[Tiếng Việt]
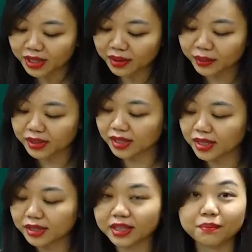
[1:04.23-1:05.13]
sách mình sẽ
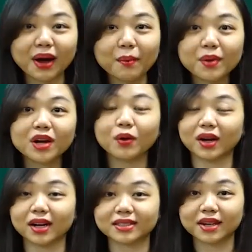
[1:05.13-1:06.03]
nhìn trang 30
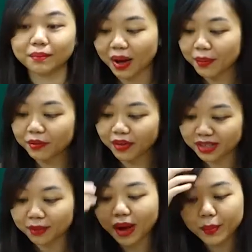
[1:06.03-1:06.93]
hoặc là trang 30 và
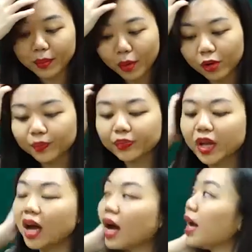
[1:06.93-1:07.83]
trang 31
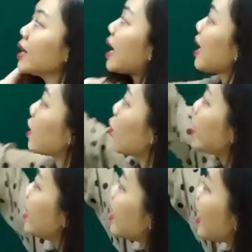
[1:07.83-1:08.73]
hình ảnh của
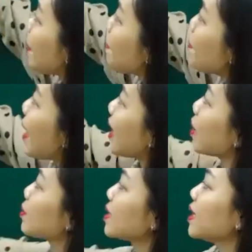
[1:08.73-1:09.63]
năm bạn
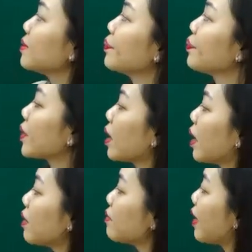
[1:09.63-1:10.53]
học sinh
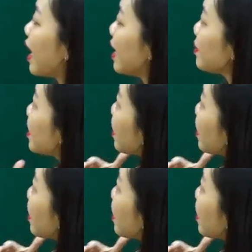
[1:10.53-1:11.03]
và em thấy